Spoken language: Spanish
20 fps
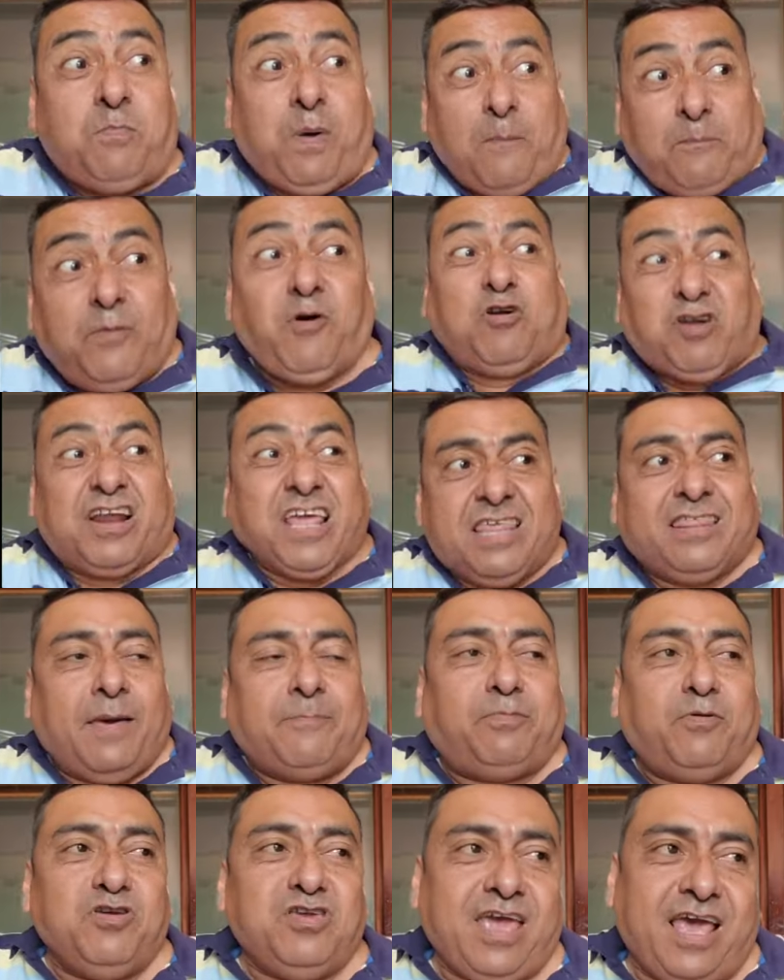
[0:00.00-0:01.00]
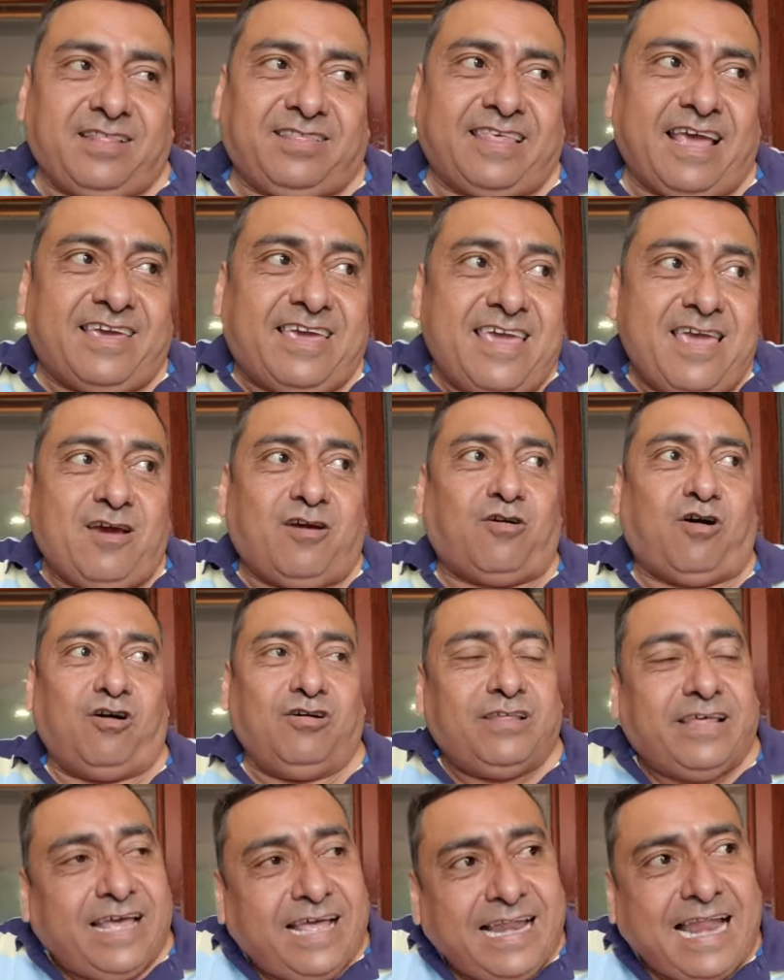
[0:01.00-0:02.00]
un papurrí de puñetes,
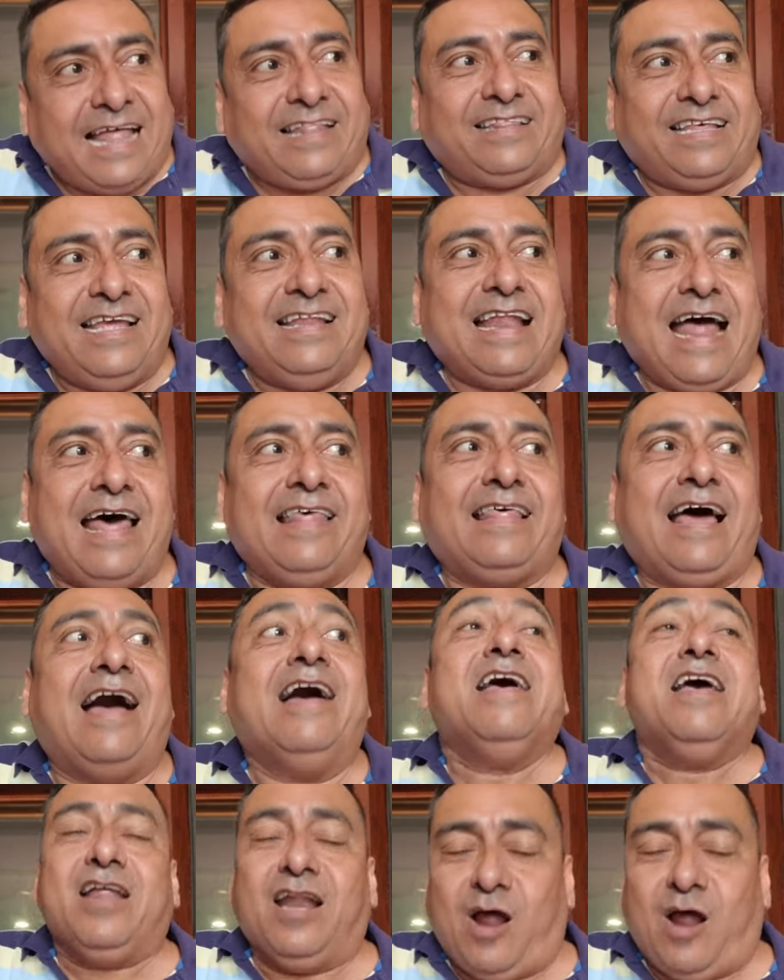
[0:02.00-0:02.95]
hijo de la latinada.